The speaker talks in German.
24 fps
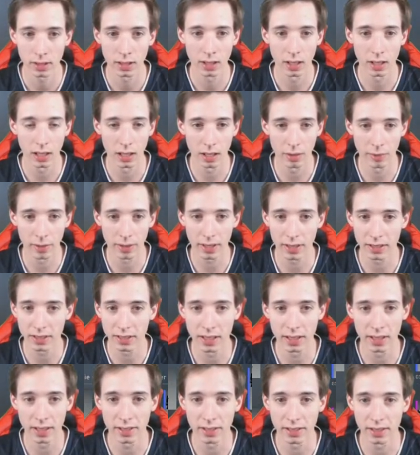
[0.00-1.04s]
Aber ganz
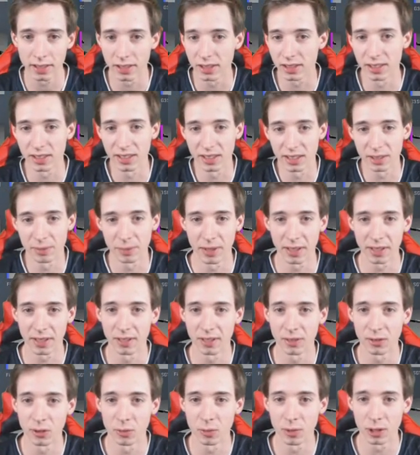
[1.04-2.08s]
ehrlich, das, das macht
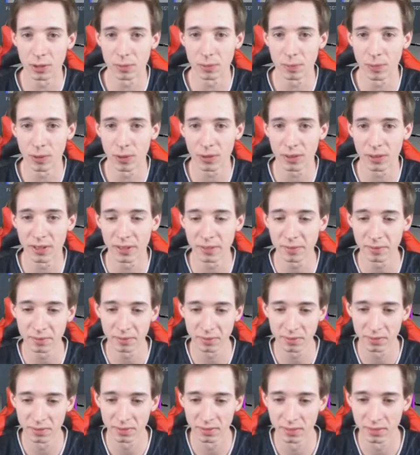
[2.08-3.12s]
halt übelst Bock, ne?
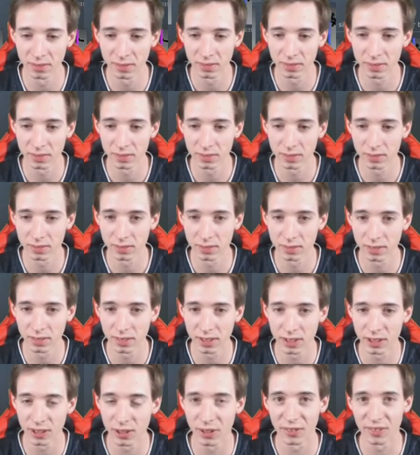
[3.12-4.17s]

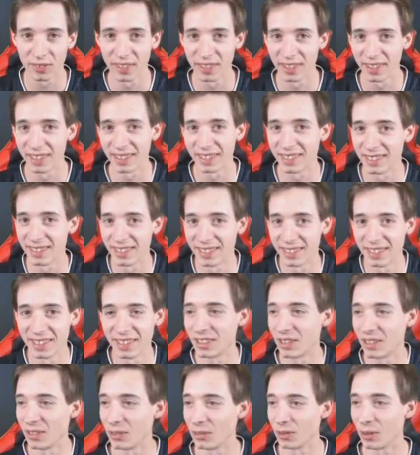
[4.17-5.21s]
Ich könnte das, ich
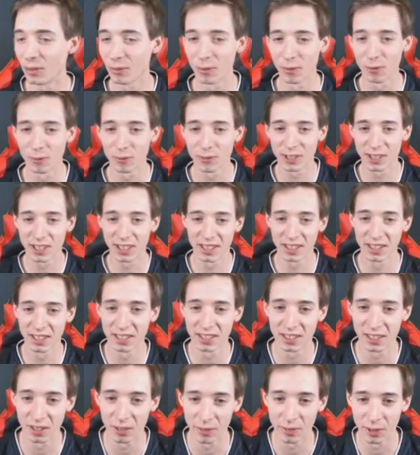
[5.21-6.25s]
könnte noch 50
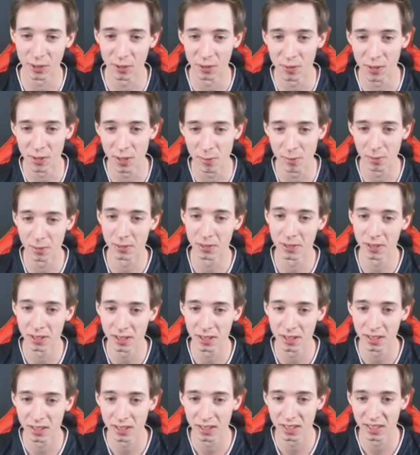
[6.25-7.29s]
Kisten, glaube ich, aufheben.
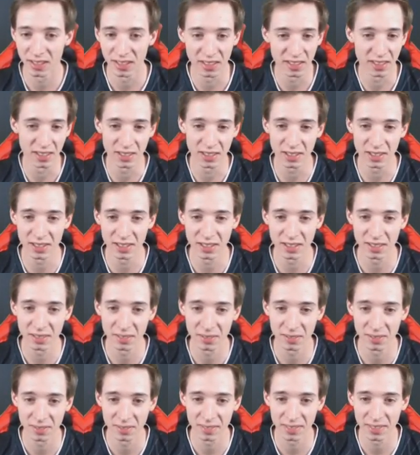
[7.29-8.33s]
Das ist,
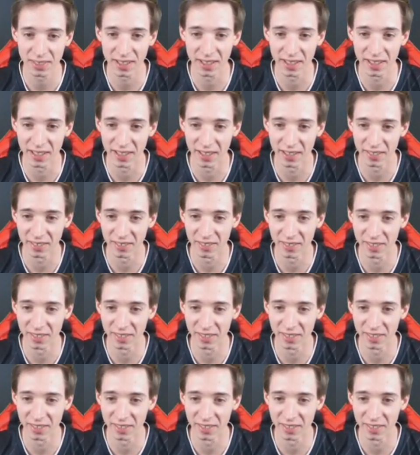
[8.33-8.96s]
keine Ahnung.